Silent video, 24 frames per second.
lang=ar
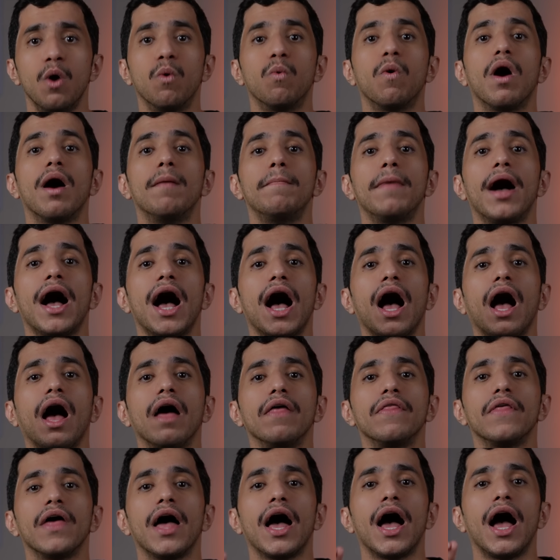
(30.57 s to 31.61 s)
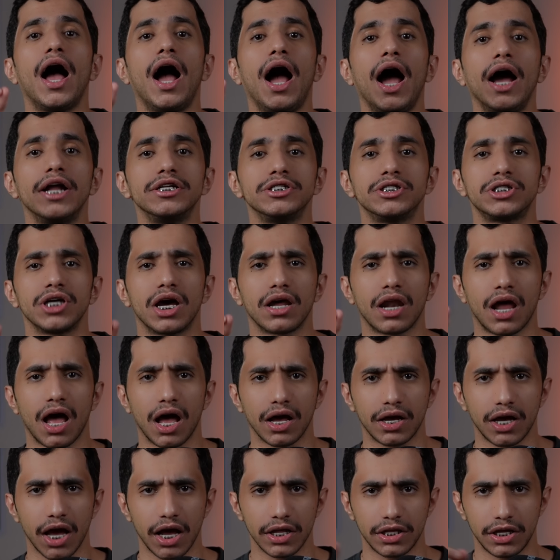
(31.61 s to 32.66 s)
وماذا عن
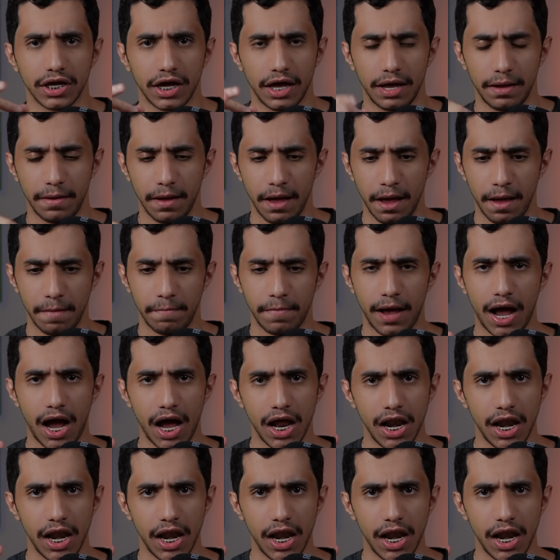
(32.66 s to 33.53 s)
شراكته مع